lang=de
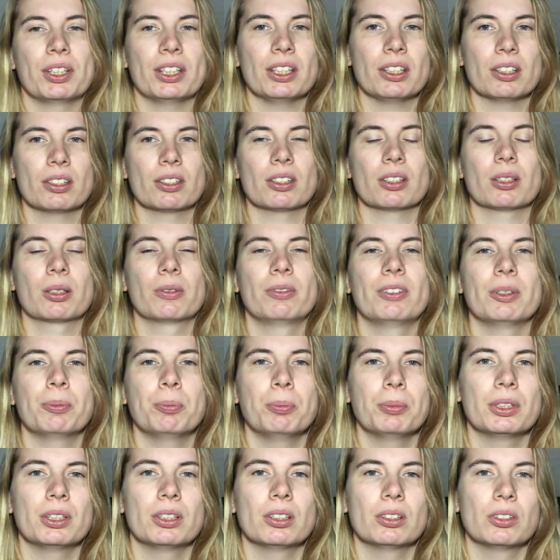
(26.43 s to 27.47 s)
welches
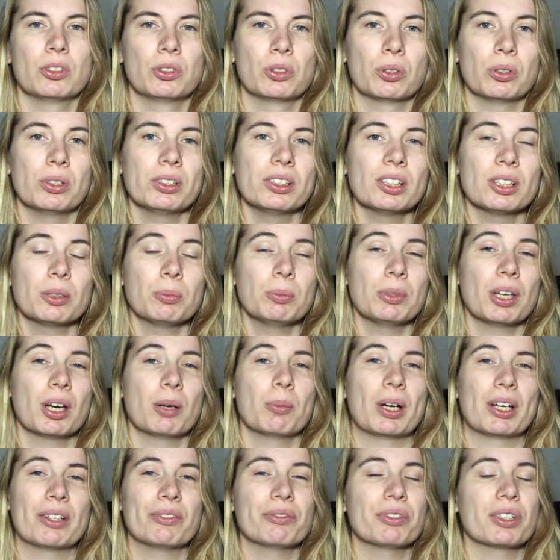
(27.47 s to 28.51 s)
Equipment sollte ich mir
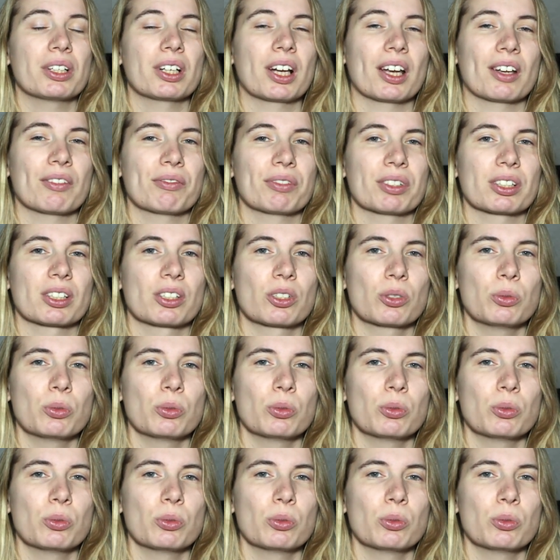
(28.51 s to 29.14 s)
am Anfang einfach